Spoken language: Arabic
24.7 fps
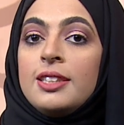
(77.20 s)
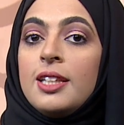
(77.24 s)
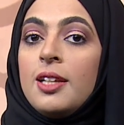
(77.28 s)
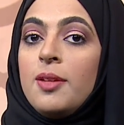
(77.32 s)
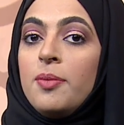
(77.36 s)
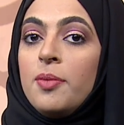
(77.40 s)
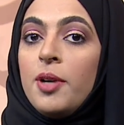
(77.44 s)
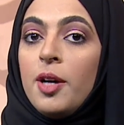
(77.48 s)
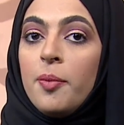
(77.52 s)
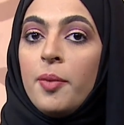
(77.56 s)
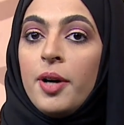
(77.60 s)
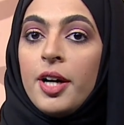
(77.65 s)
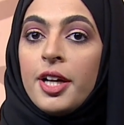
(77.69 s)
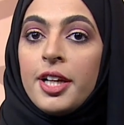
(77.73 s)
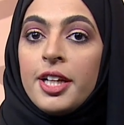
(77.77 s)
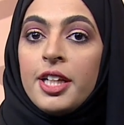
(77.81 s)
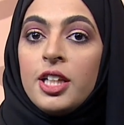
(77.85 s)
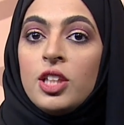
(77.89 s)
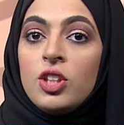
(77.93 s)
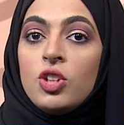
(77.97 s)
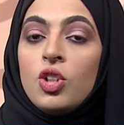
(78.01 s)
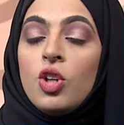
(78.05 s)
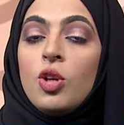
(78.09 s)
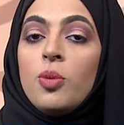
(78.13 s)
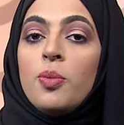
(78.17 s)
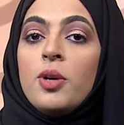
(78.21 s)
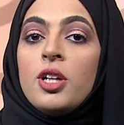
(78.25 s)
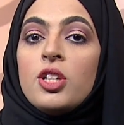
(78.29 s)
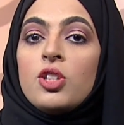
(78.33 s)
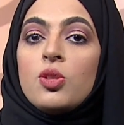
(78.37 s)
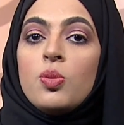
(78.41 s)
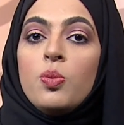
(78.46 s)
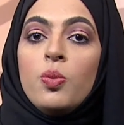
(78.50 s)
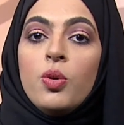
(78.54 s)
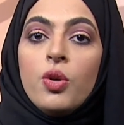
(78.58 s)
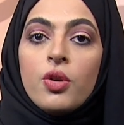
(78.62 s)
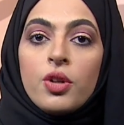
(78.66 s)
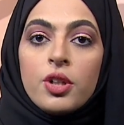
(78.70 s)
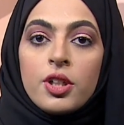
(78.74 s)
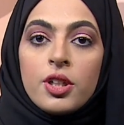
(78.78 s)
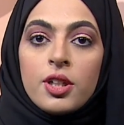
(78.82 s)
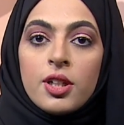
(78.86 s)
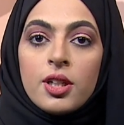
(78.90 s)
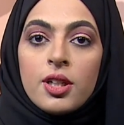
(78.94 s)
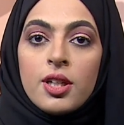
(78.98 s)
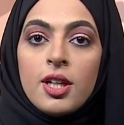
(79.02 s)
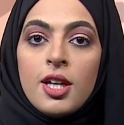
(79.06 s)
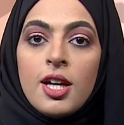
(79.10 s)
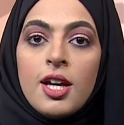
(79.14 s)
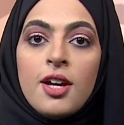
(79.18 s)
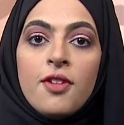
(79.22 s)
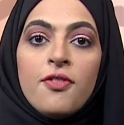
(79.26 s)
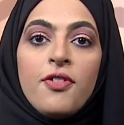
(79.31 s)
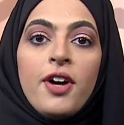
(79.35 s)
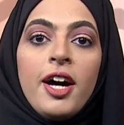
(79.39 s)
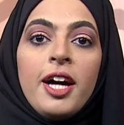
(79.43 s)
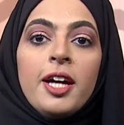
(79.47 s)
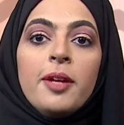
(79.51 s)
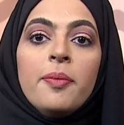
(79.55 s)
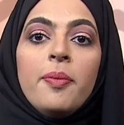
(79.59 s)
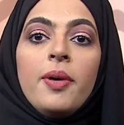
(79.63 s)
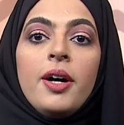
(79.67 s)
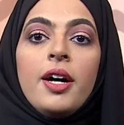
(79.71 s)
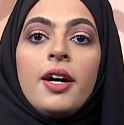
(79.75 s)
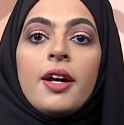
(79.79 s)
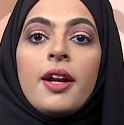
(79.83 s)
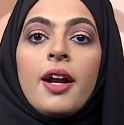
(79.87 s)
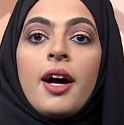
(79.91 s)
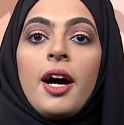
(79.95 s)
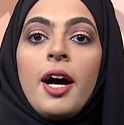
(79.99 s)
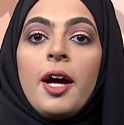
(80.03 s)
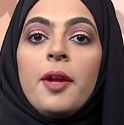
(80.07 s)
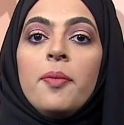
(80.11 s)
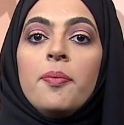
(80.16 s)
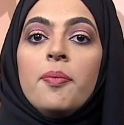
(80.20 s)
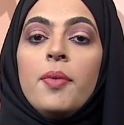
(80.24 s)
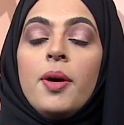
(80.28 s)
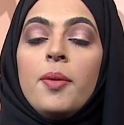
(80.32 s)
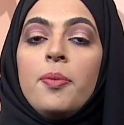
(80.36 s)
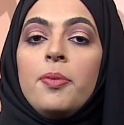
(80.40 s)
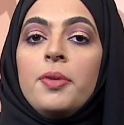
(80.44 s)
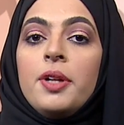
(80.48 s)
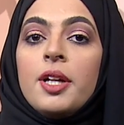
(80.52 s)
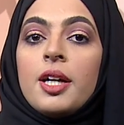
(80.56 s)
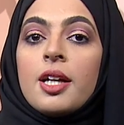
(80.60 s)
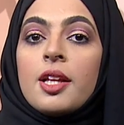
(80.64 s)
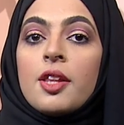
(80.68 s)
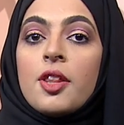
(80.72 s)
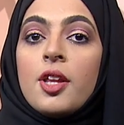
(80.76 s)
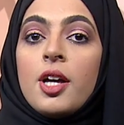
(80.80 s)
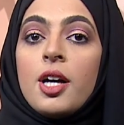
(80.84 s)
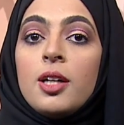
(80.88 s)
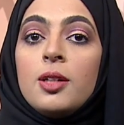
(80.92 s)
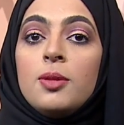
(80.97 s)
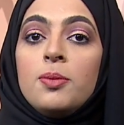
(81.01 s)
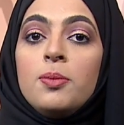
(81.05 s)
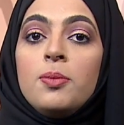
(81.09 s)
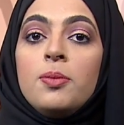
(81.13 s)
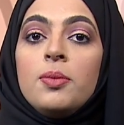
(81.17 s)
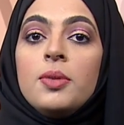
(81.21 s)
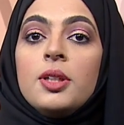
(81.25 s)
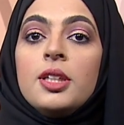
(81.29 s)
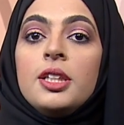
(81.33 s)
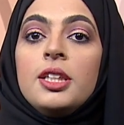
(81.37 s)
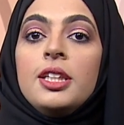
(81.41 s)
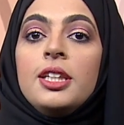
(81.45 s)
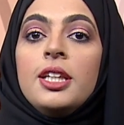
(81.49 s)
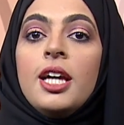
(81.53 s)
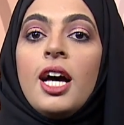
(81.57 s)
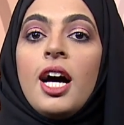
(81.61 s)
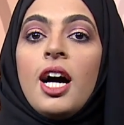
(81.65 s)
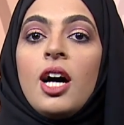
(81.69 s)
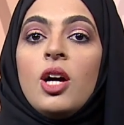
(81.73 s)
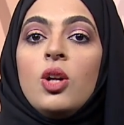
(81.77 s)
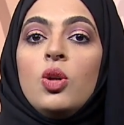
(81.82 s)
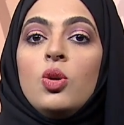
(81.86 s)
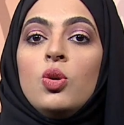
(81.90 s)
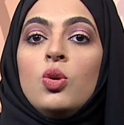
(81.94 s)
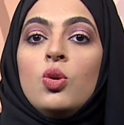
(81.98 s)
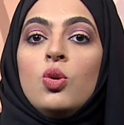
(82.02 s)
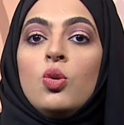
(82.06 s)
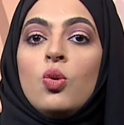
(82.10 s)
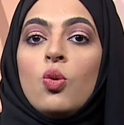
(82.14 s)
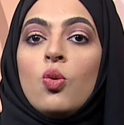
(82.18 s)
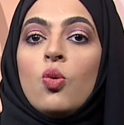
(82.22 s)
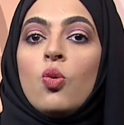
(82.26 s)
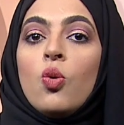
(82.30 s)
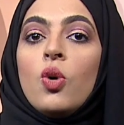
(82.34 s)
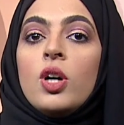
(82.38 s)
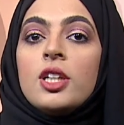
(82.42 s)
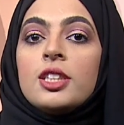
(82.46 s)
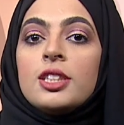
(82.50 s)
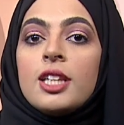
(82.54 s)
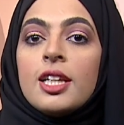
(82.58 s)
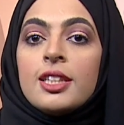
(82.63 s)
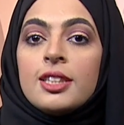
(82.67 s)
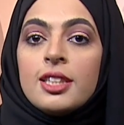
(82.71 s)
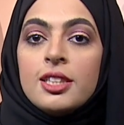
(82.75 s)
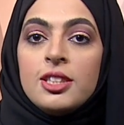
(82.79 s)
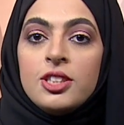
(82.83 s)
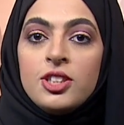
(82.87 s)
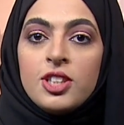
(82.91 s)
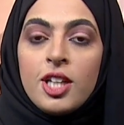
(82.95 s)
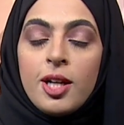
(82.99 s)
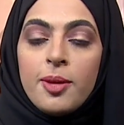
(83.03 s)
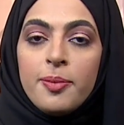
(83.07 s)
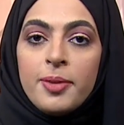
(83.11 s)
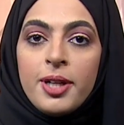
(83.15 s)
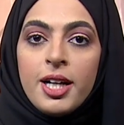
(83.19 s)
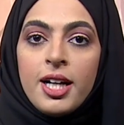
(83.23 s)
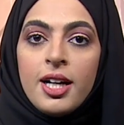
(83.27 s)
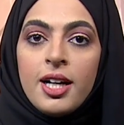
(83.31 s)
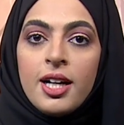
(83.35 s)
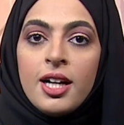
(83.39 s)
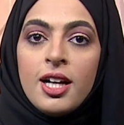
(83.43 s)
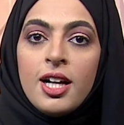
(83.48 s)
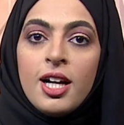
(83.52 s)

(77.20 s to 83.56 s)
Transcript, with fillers: المعماري توماس بورغ فعبارة عن مبنى ضخم يعلو وسط الجامعة